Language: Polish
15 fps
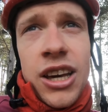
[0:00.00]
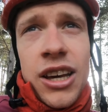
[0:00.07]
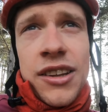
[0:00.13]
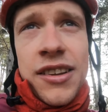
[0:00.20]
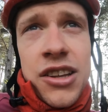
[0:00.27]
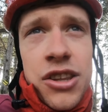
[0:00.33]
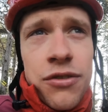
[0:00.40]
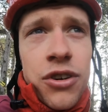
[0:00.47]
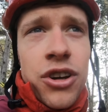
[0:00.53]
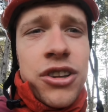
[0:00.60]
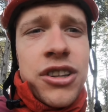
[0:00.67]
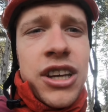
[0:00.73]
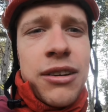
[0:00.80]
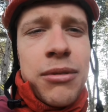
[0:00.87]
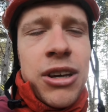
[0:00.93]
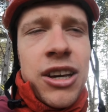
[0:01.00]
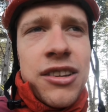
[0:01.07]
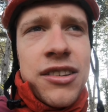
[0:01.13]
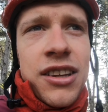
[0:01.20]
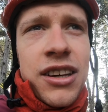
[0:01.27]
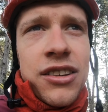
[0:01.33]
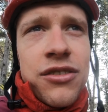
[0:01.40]
Za dziewiąte
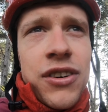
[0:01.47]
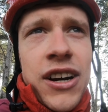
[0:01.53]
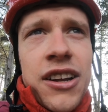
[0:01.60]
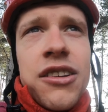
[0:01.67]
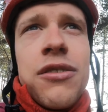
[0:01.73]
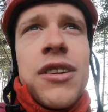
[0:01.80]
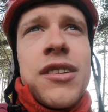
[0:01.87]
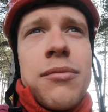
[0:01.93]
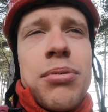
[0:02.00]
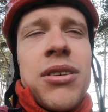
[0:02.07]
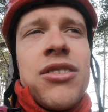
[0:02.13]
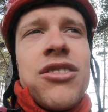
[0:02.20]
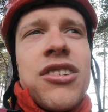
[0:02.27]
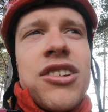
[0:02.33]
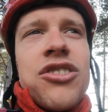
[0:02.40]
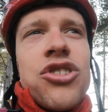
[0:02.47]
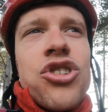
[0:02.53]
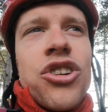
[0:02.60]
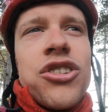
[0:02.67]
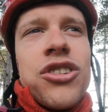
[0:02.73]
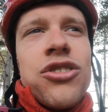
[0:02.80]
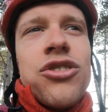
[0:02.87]
miejsce jest dwa razy więcej pieniędzy na
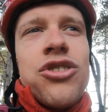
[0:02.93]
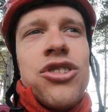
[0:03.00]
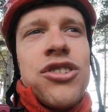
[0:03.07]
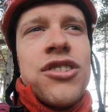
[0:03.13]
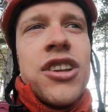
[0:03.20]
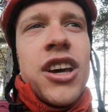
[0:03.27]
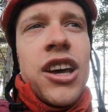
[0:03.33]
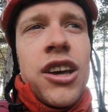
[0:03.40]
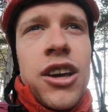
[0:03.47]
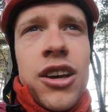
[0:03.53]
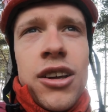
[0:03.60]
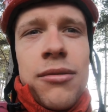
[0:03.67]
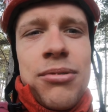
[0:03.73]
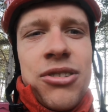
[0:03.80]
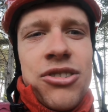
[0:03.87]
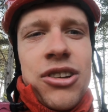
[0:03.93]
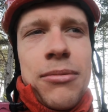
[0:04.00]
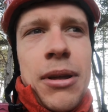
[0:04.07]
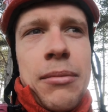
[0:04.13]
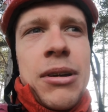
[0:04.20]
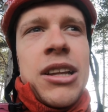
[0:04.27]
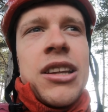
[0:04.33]
dziesiąte, to cisnę. Przyjeżdżam
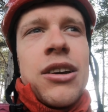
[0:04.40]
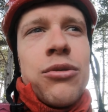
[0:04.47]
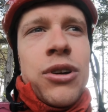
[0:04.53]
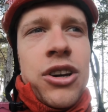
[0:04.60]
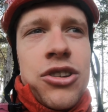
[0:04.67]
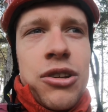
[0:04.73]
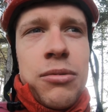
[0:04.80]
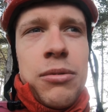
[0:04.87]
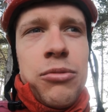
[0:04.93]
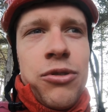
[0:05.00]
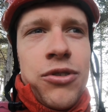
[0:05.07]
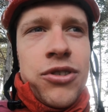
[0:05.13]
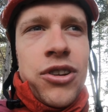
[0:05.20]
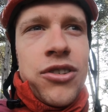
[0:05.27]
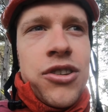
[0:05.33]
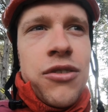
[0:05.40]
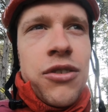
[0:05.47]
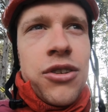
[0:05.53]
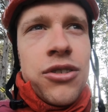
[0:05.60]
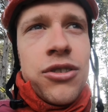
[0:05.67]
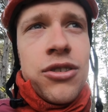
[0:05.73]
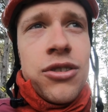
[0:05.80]
na metę, a Łukasik mi mówi, że jest
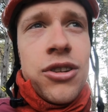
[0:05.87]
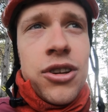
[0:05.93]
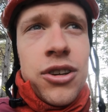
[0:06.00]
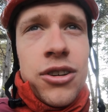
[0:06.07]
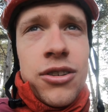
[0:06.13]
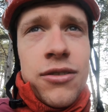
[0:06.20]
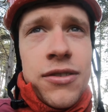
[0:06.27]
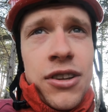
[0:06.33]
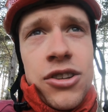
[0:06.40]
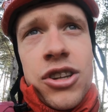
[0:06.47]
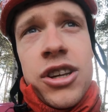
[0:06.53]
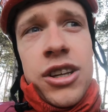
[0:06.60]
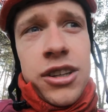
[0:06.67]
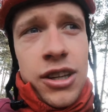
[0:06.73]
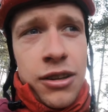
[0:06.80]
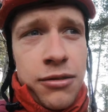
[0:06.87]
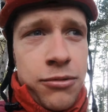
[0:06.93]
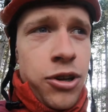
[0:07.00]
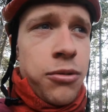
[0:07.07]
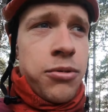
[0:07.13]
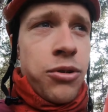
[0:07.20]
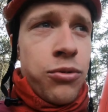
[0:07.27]
dziewiąty. W sensie ten
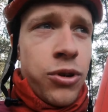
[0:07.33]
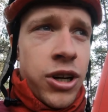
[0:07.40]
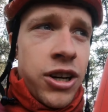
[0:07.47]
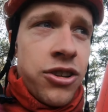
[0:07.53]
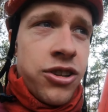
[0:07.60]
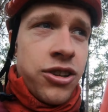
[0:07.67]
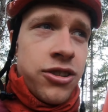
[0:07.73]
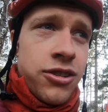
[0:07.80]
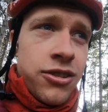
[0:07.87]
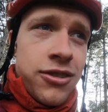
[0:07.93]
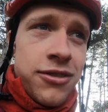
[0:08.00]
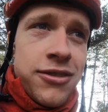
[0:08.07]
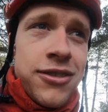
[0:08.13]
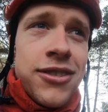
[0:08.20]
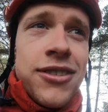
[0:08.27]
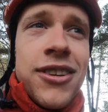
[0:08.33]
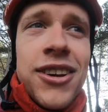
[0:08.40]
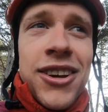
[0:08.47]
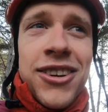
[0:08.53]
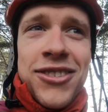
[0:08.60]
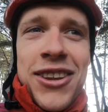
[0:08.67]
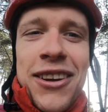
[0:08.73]
dobry Łukasik, e, ten
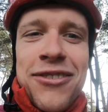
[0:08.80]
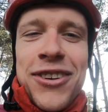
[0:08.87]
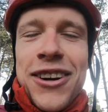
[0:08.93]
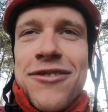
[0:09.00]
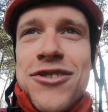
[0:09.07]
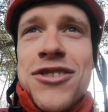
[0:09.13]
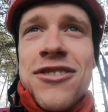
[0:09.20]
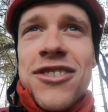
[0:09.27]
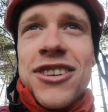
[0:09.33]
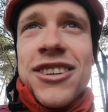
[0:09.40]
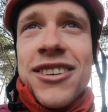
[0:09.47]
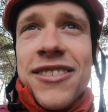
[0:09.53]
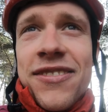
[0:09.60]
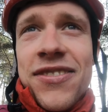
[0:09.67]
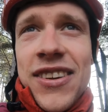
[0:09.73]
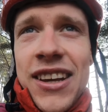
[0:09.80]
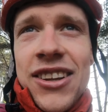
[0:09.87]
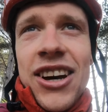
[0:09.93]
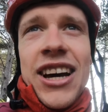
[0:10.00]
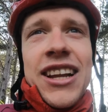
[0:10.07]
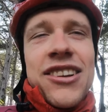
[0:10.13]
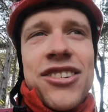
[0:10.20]
prawdziwy. Ten prawdziwy. No
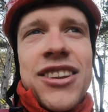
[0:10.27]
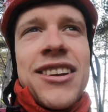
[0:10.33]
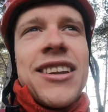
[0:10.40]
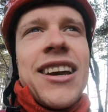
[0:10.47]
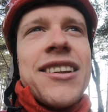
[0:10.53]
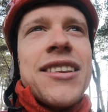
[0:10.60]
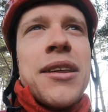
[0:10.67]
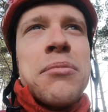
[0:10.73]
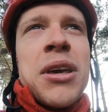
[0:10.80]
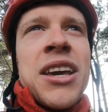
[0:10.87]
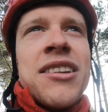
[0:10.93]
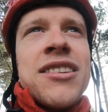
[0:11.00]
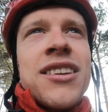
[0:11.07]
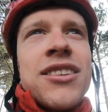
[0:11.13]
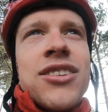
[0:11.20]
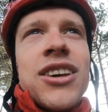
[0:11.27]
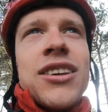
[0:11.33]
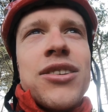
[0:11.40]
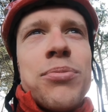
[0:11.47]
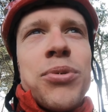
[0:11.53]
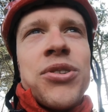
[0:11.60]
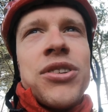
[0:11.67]
ale czternaste miejsce to
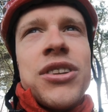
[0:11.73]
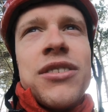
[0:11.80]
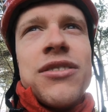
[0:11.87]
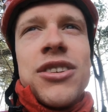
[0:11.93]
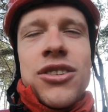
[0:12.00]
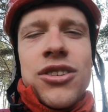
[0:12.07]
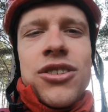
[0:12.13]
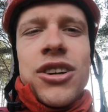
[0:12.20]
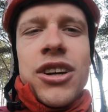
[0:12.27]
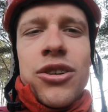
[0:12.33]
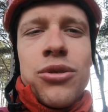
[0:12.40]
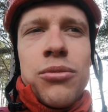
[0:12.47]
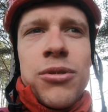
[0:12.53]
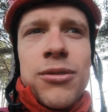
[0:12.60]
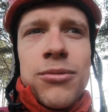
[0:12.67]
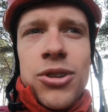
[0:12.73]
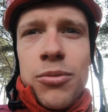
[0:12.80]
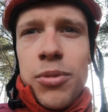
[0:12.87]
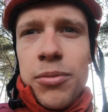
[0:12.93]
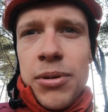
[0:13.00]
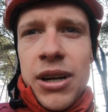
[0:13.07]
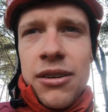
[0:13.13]
jakiś pozytywny, to trochę humor mi się
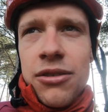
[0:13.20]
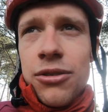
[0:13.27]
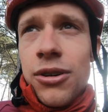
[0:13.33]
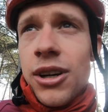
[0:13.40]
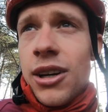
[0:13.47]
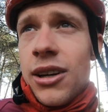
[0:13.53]
poprawił.